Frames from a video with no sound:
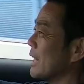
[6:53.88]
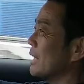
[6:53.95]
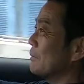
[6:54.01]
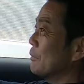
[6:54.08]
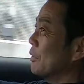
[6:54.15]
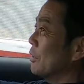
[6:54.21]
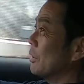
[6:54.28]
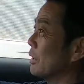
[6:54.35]
れ
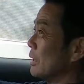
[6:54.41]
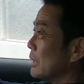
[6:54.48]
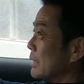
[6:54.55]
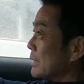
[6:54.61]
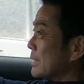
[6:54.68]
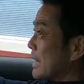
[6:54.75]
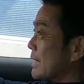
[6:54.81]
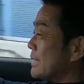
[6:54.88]
ども
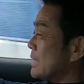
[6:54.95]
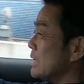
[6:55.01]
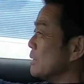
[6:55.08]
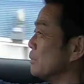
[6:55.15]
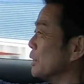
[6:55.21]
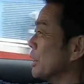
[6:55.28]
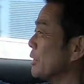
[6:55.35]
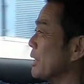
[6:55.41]
最新
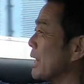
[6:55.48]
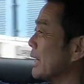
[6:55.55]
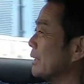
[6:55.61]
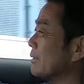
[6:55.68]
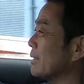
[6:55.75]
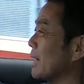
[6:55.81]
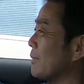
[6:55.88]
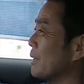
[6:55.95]
のモデルなん
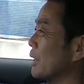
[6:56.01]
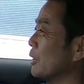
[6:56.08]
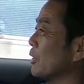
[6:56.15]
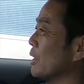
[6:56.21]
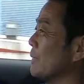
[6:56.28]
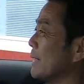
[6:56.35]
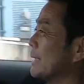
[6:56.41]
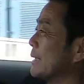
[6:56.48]
かと比べる
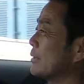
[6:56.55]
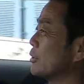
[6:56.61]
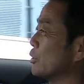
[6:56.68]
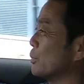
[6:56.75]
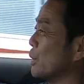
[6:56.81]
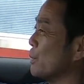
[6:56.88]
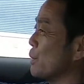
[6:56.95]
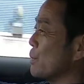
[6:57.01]
と今一つ
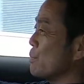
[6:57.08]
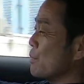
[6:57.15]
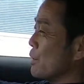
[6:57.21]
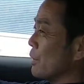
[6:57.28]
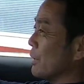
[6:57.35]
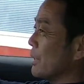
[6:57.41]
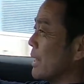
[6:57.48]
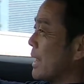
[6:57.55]
の部分
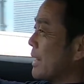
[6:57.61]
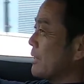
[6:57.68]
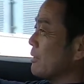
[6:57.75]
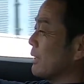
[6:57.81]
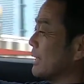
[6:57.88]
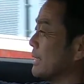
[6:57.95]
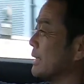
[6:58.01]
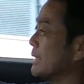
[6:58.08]
もある
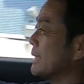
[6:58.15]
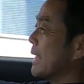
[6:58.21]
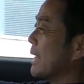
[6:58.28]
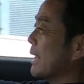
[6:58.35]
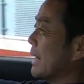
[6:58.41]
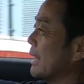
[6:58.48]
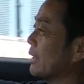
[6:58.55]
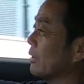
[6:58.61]
のが実
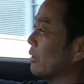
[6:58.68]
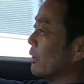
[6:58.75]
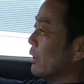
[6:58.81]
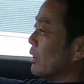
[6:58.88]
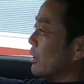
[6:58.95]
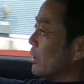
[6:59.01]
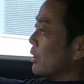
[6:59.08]
際かなと